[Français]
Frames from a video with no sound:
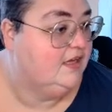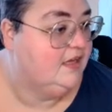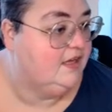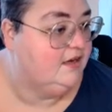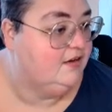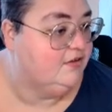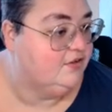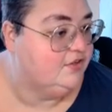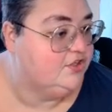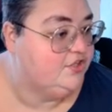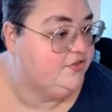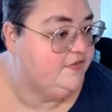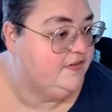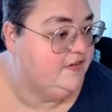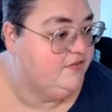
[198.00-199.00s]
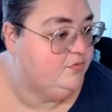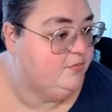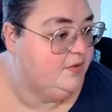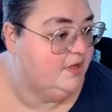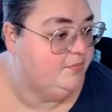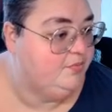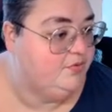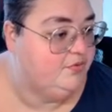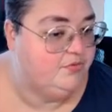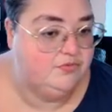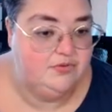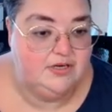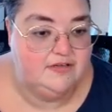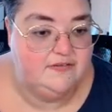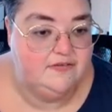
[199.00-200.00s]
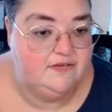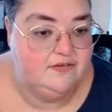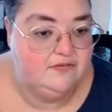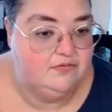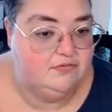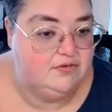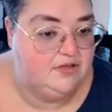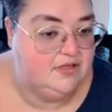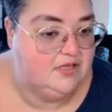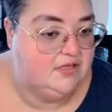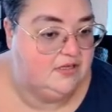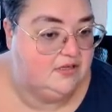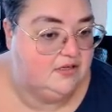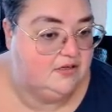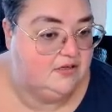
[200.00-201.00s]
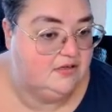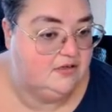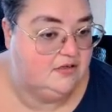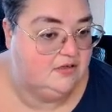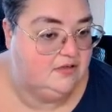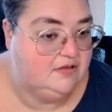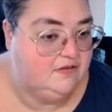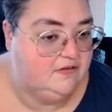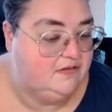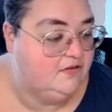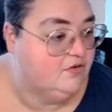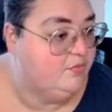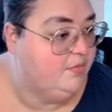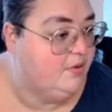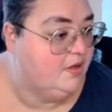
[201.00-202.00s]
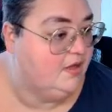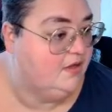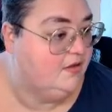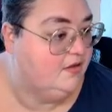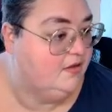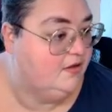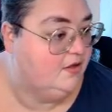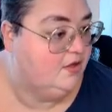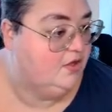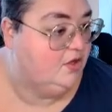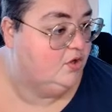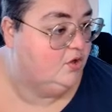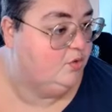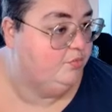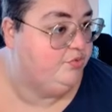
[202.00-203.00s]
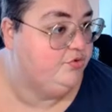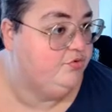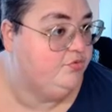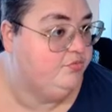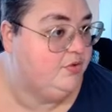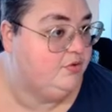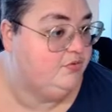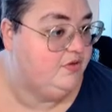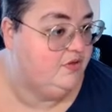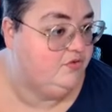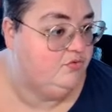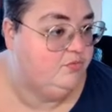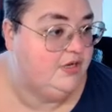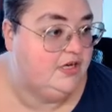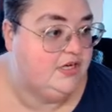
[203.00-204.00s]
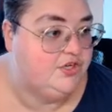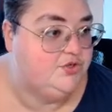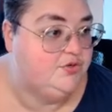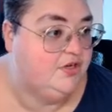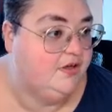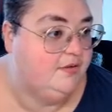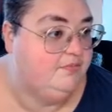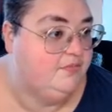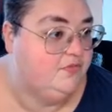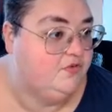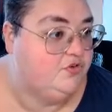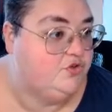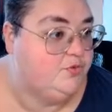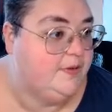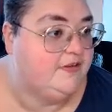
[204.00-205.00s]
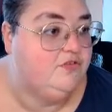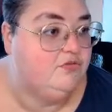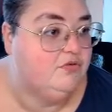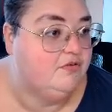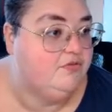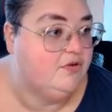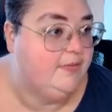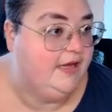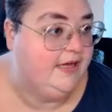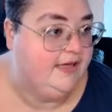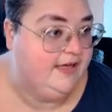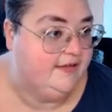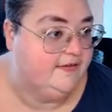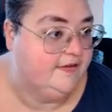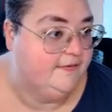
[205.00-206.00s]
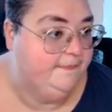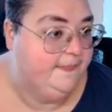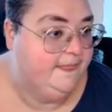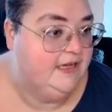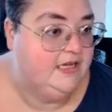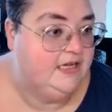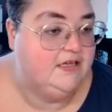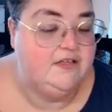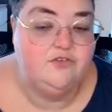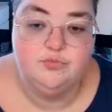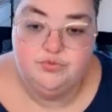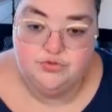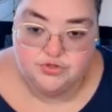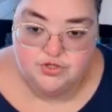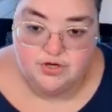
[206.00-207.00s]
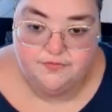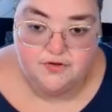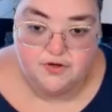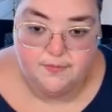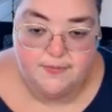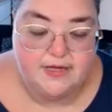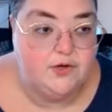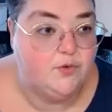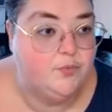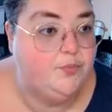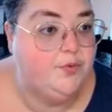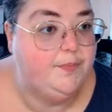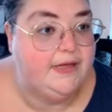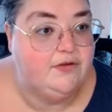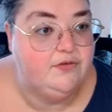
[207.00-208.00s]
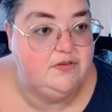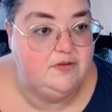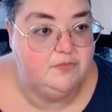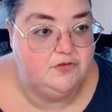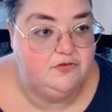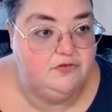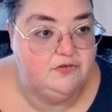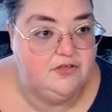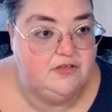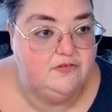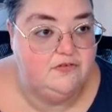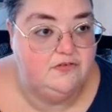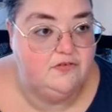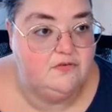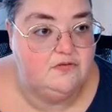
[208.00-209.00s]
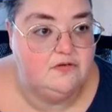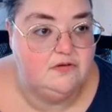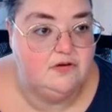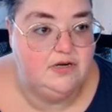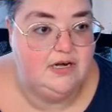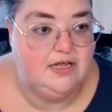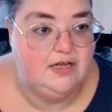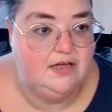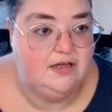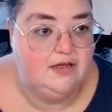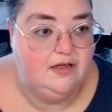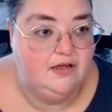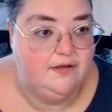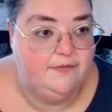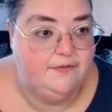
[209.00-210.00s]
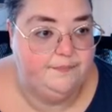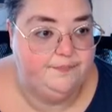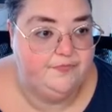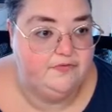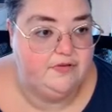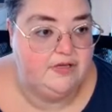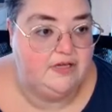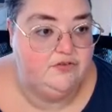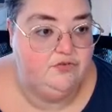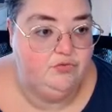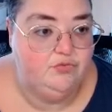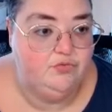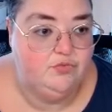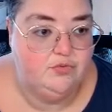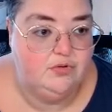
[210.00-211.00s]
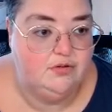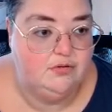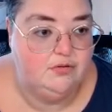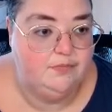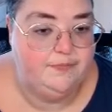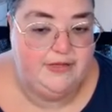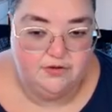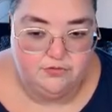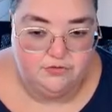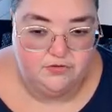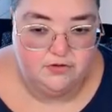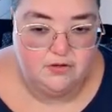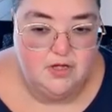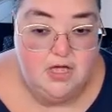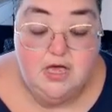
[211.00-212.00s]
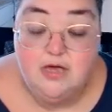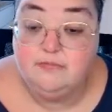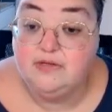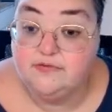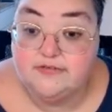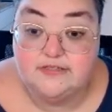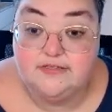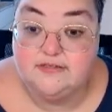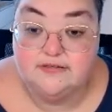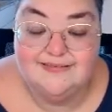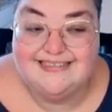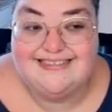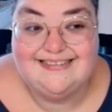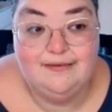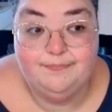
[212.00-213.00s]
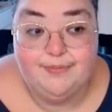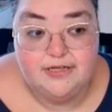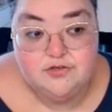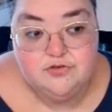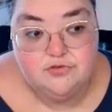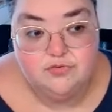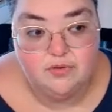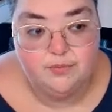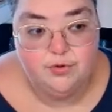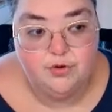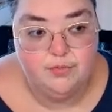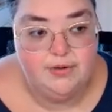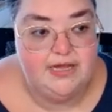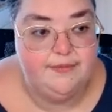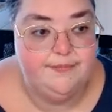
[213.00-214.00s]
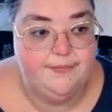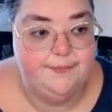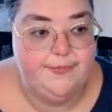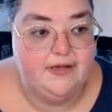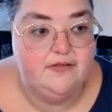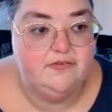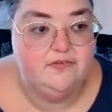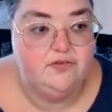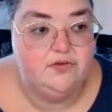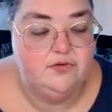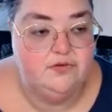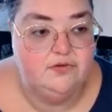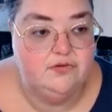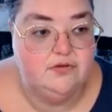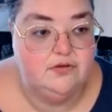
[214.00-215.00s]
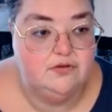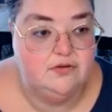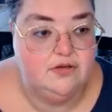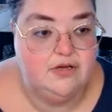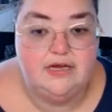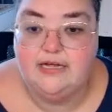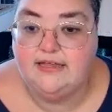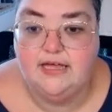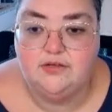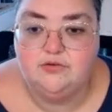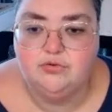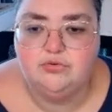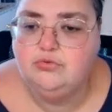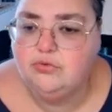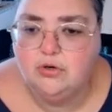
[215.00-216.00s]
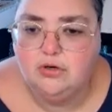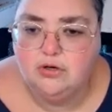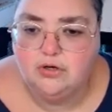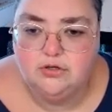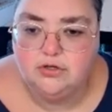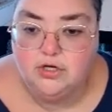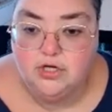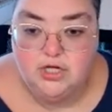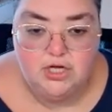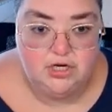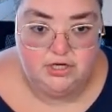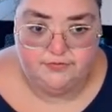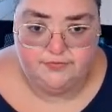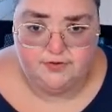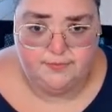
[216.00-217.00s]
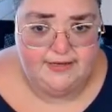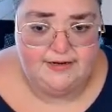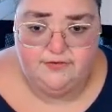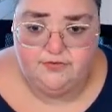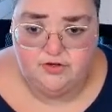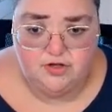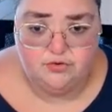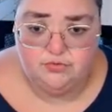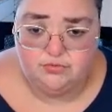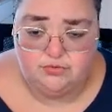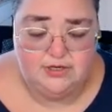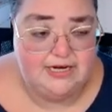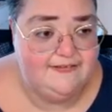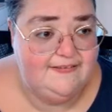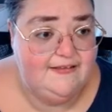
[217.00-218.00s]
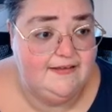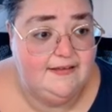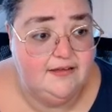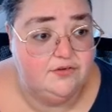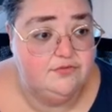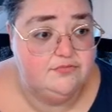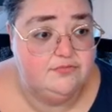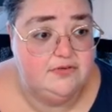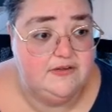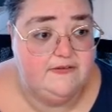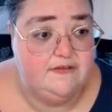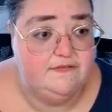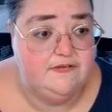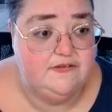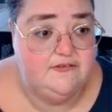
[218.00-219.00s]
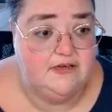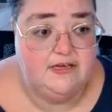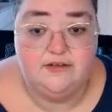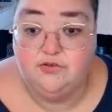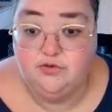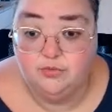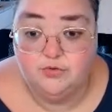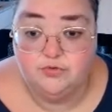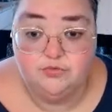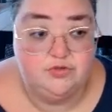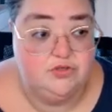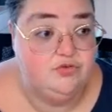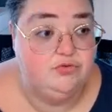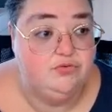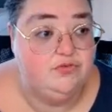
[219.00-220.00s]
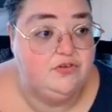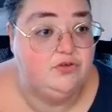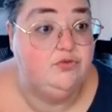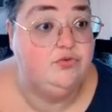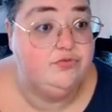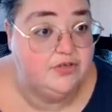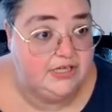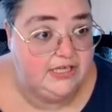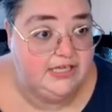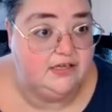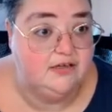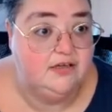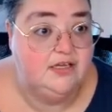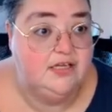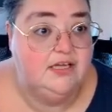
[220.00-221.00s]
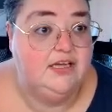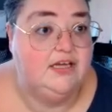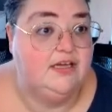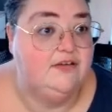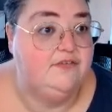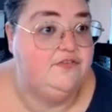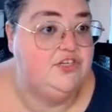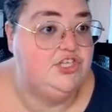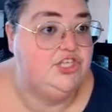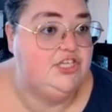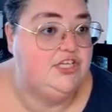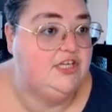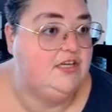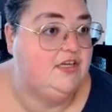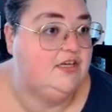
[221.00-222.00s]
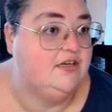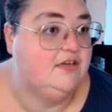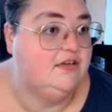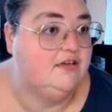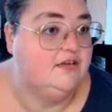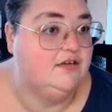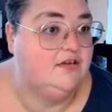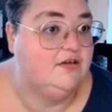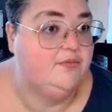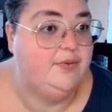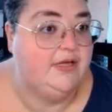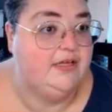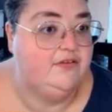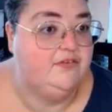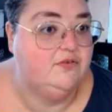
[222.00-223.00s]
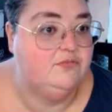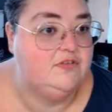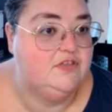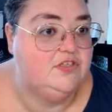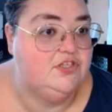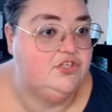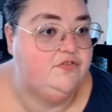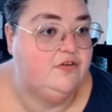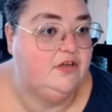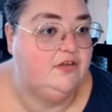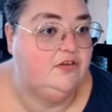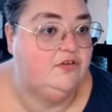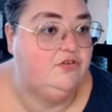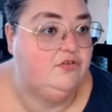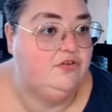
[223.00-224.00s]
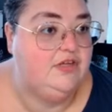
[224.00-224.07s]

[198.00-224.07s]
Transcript: Alors, je vais dézoomer un peu. Donc là, si vous voyez ici en bas, on peut zoomer ou dézoomer. Là, je suis quand même, je suis partie sur un format A4. Hein. Ils ont plusieurs formats. On peut pas redimensionner sans la version payante. Mais en fait, c'est pas du tout un problème parce que euh, A4 ou euh, les formats d'état ou classiques, vous les avez directement. Donc il suffit d'ouvrir un fichier. Euh, par exemple, si je fais accueil de